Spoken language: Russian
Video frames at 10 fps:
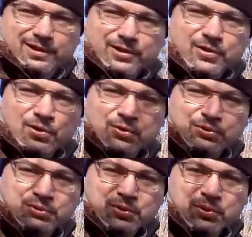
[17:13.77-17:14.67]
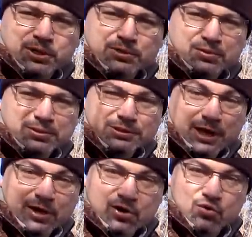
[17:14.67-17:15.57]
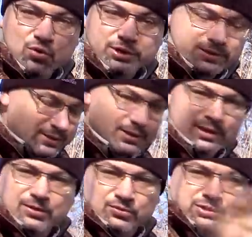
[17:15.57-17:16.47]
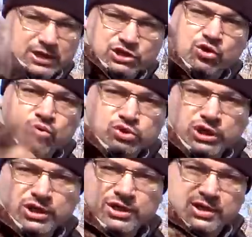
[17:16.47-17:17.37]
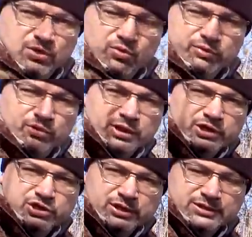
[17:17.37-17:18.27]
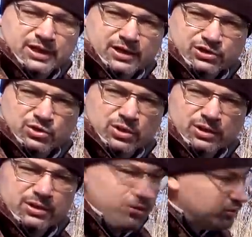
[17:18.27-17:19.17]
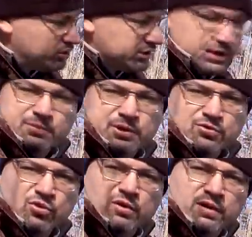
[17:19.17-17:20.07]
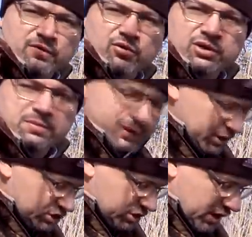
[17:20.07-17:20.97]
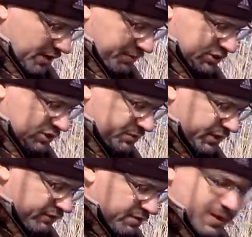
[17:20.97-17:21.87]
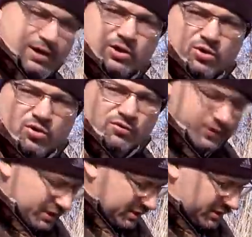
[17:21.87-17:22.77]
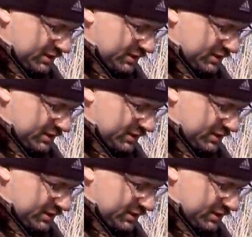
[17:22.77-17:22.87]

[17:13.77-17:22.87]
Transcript: Грунт рулит, друзья, рулит. У Саши хуже. У него началось хорошо, он чистая прикормка. Вроде подошла, пошли первые поклевки.